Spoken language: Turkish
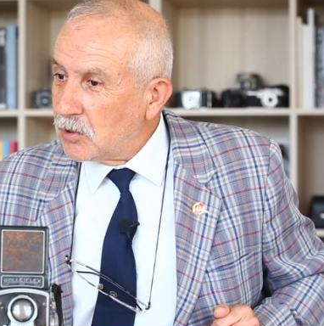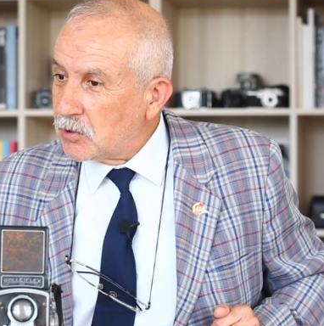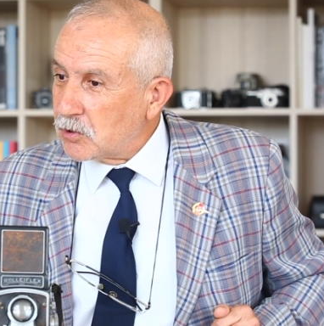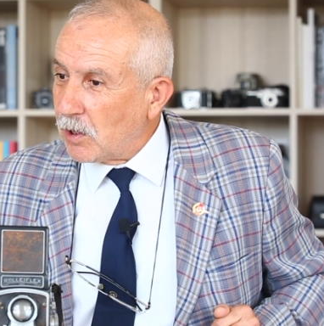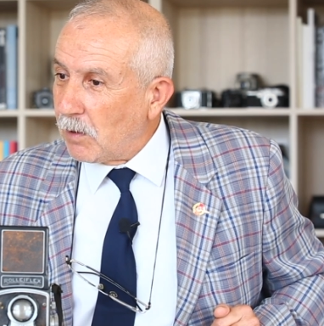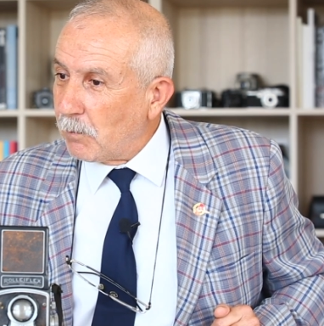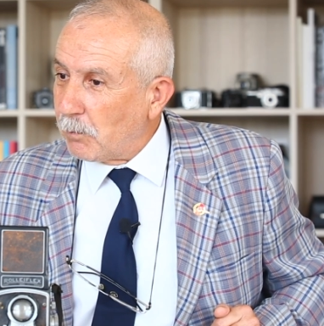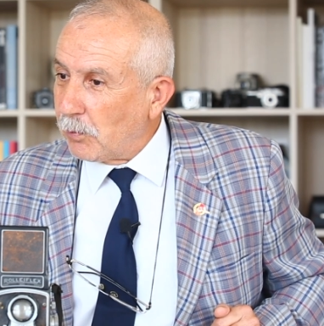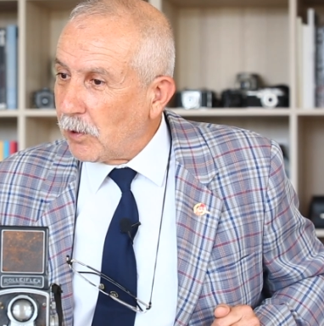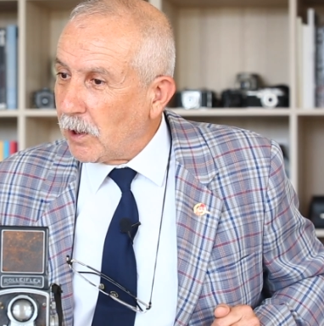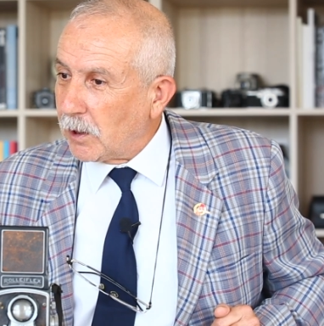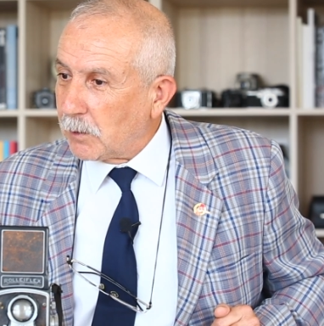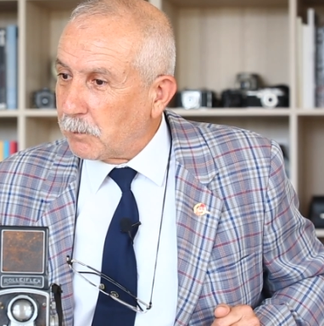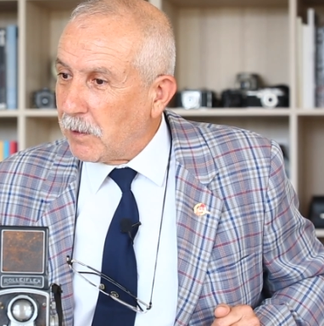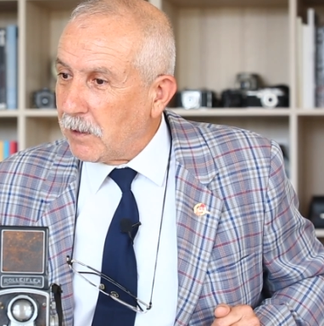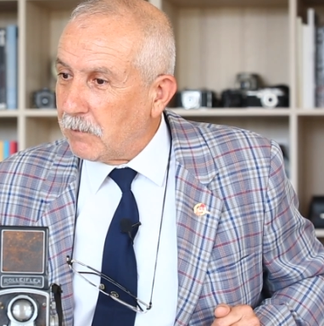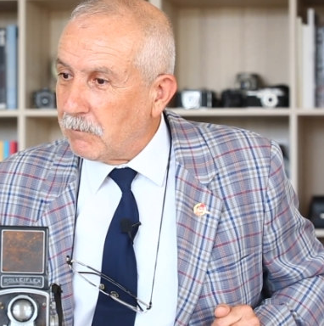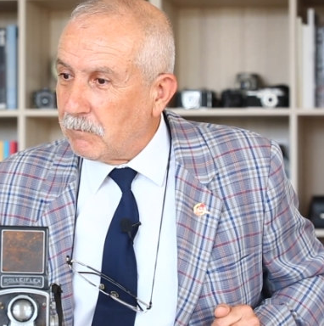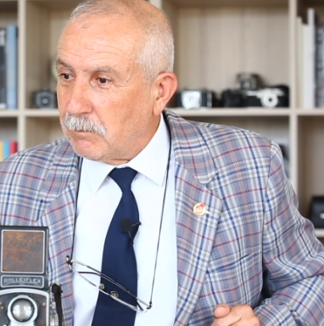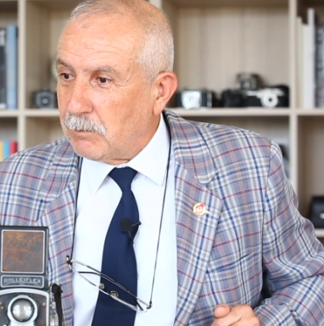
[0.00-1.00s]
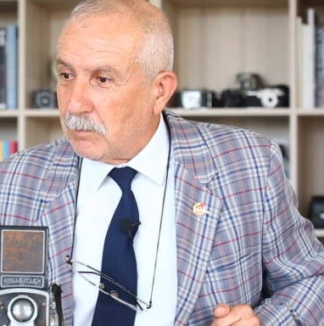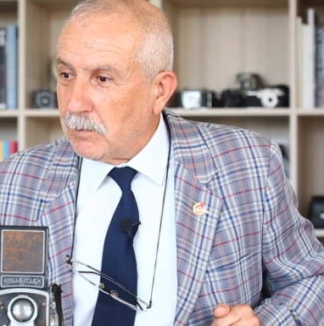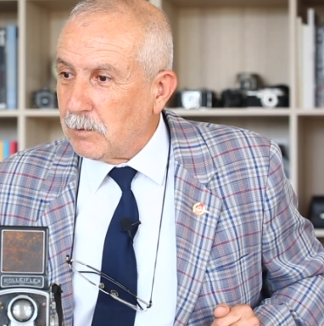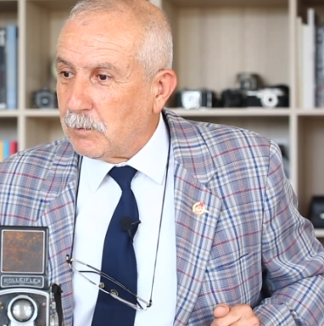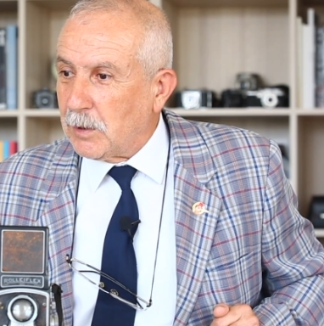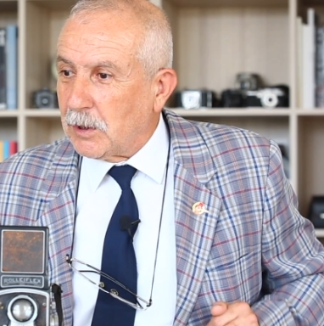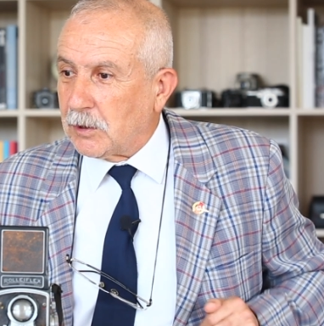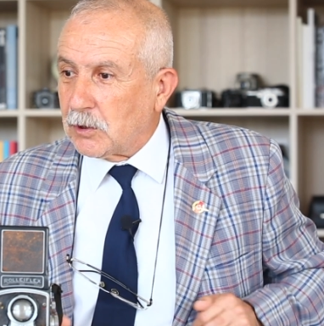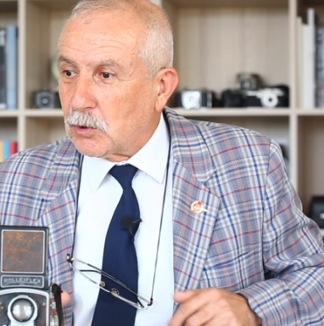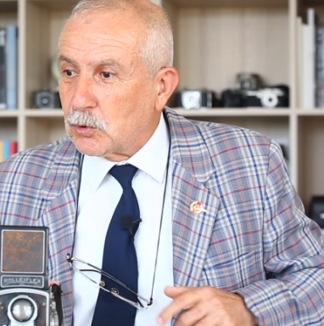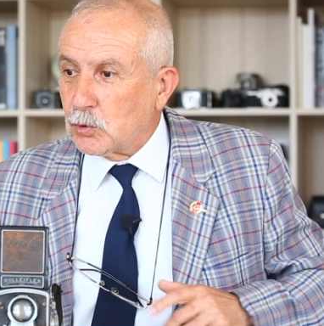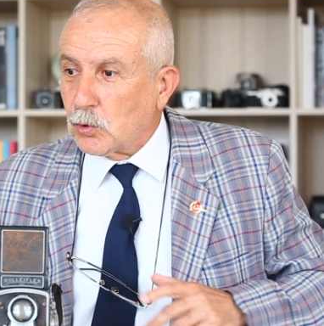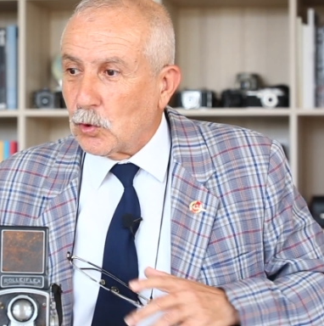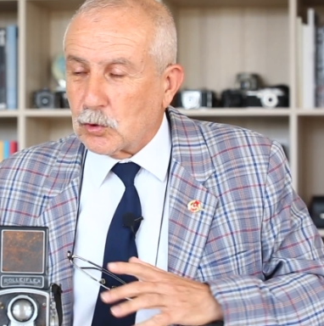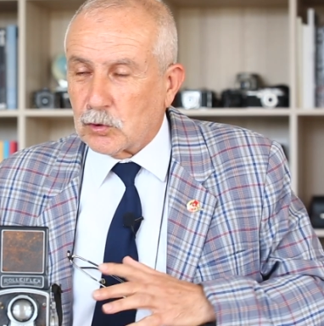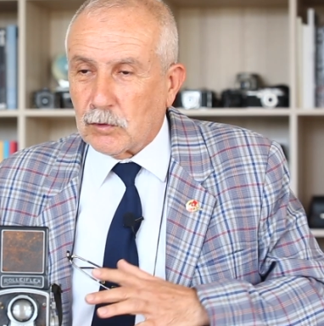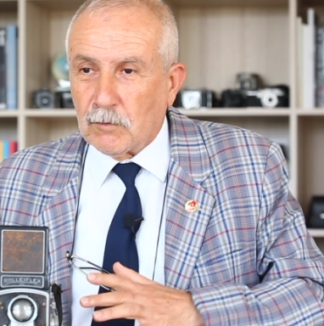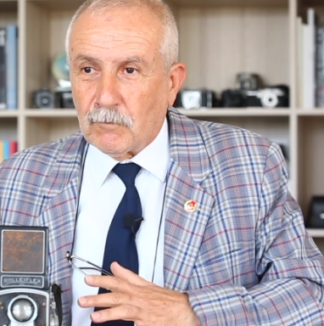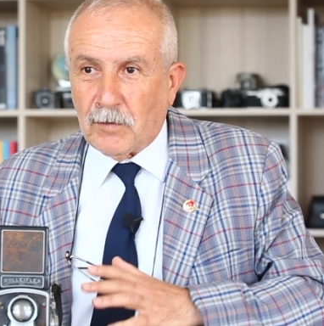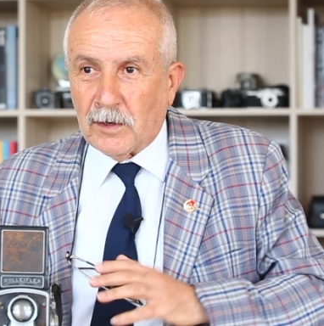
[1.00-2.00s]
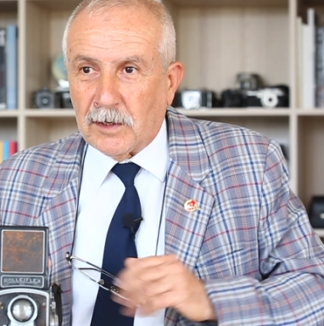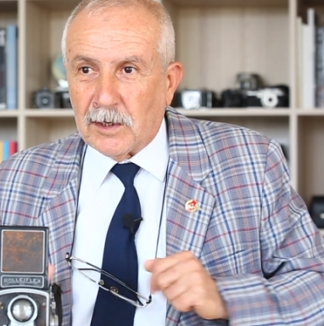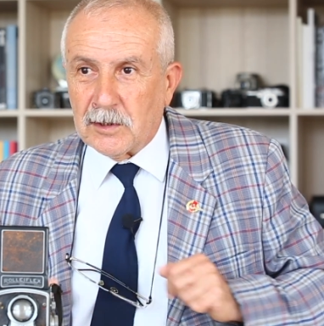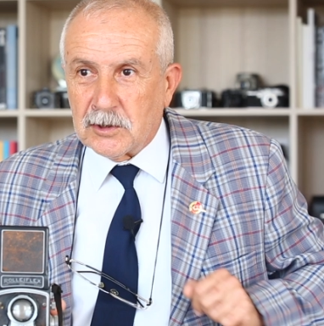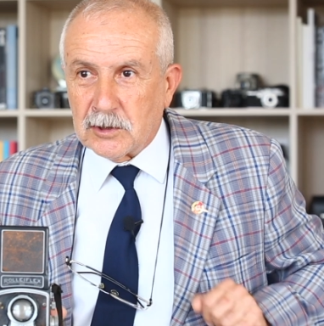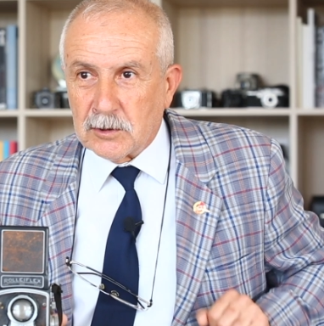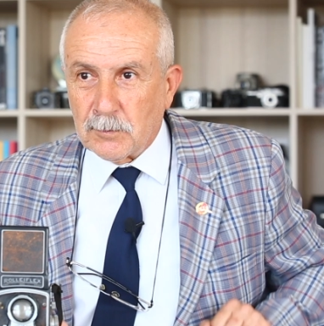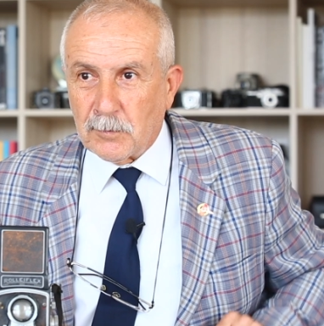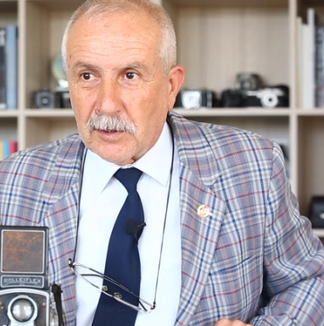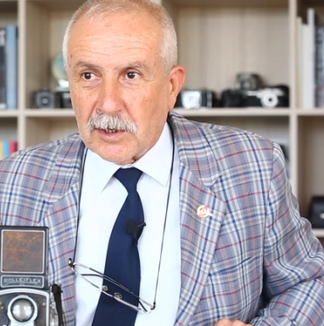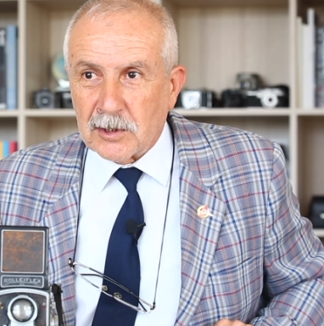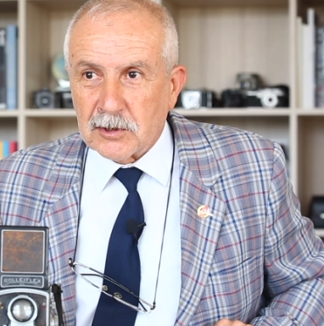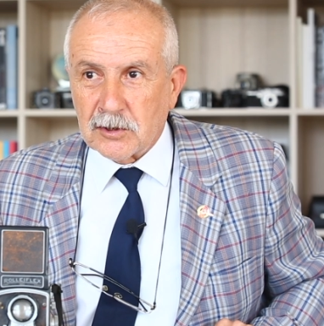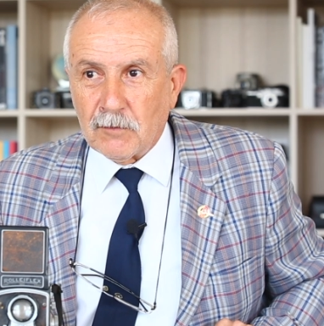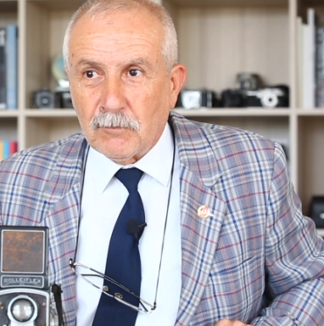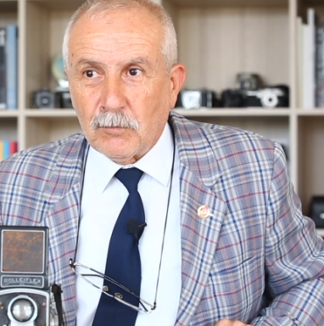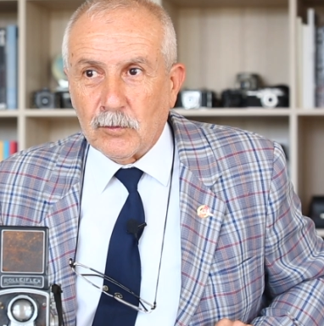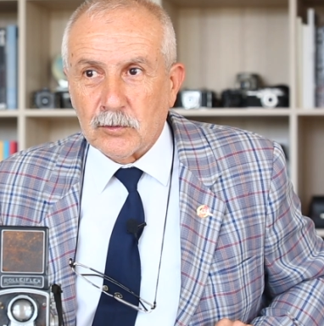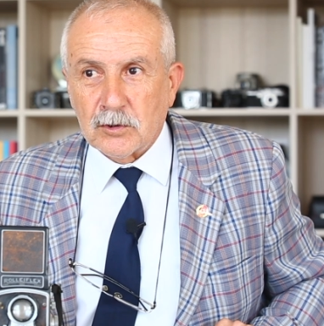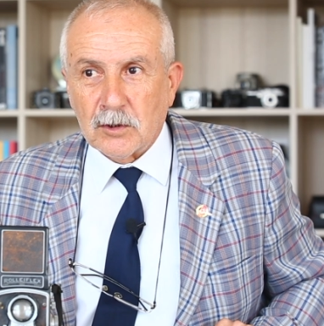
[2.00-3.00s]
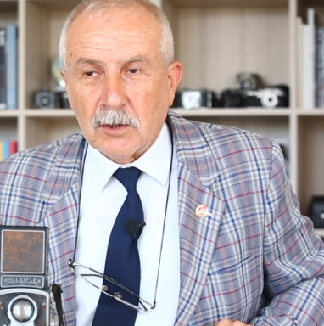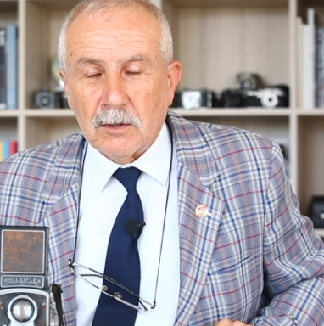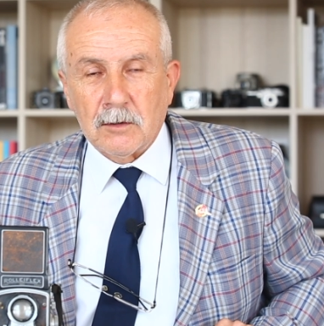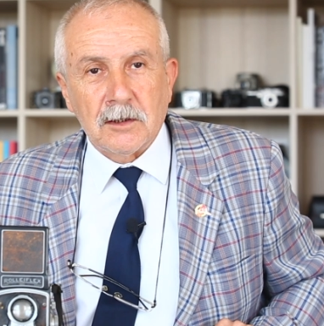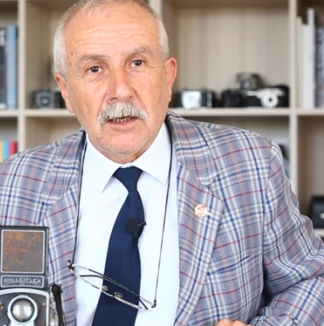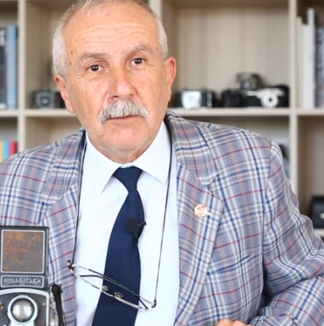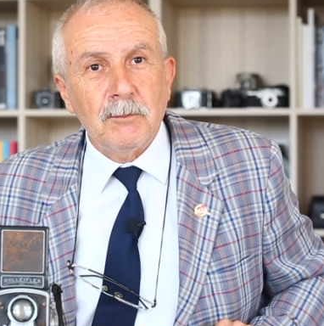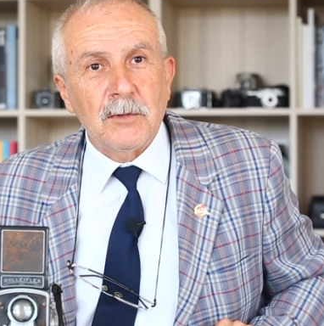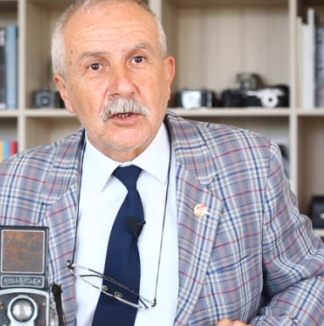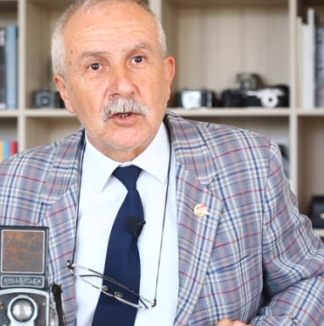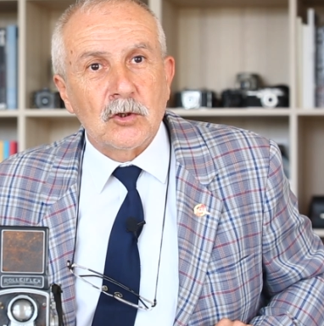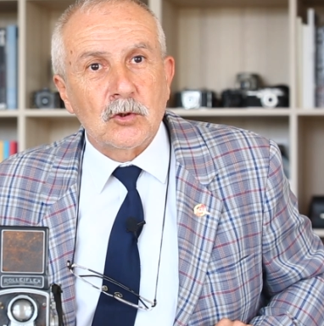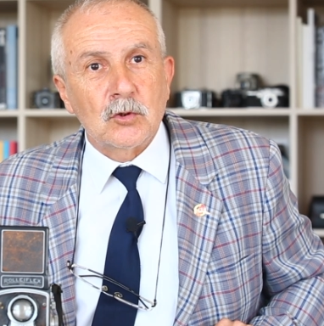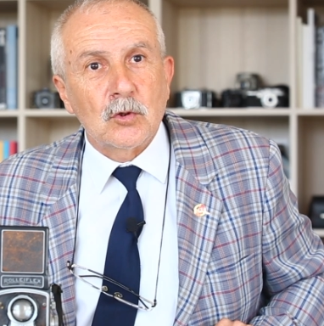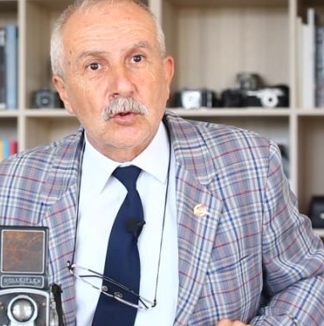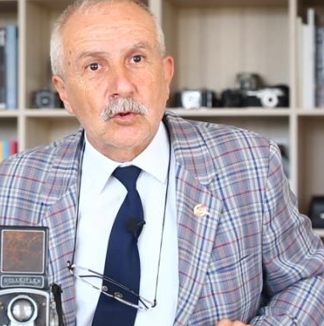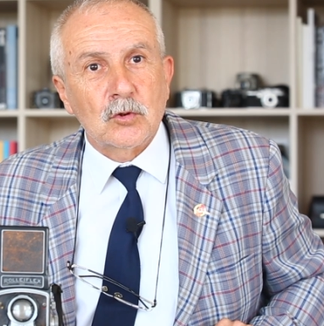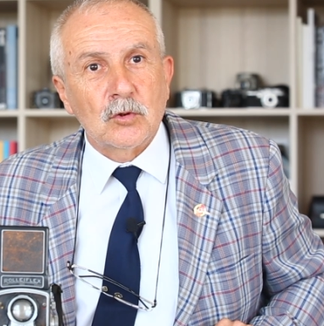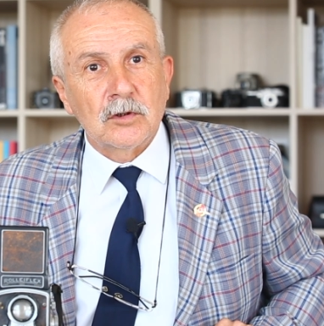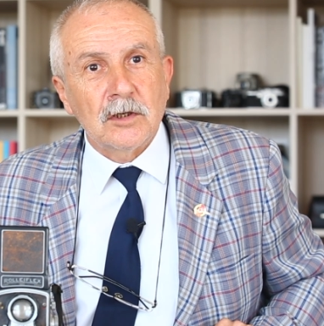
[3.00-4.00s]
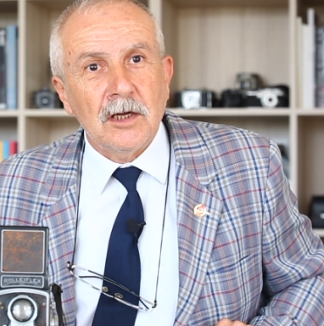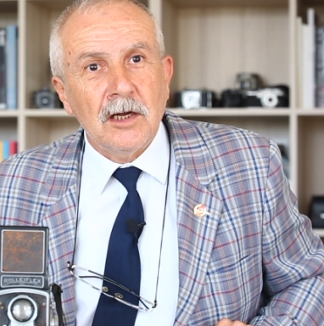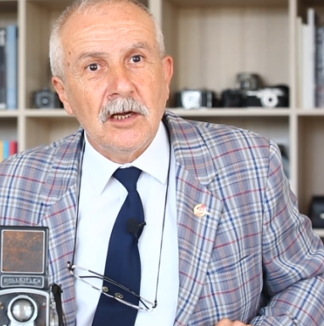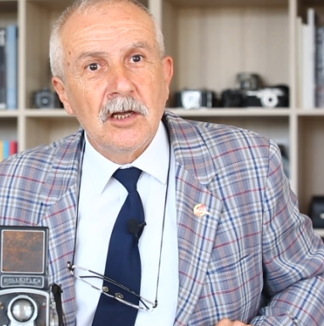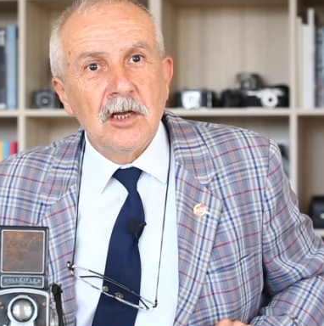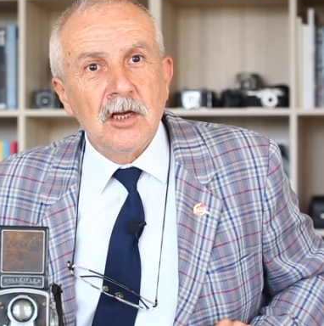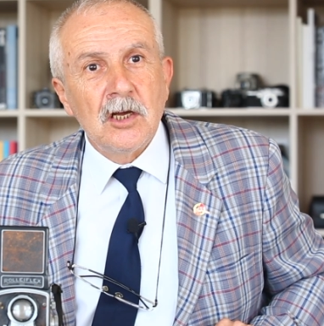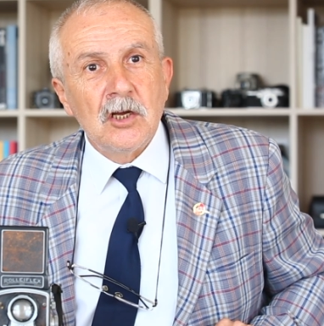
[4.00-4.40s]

Can Pulak Bey, Bekir Coşkun falan istihbarat şefi o sırada. Bekir Coşkun da.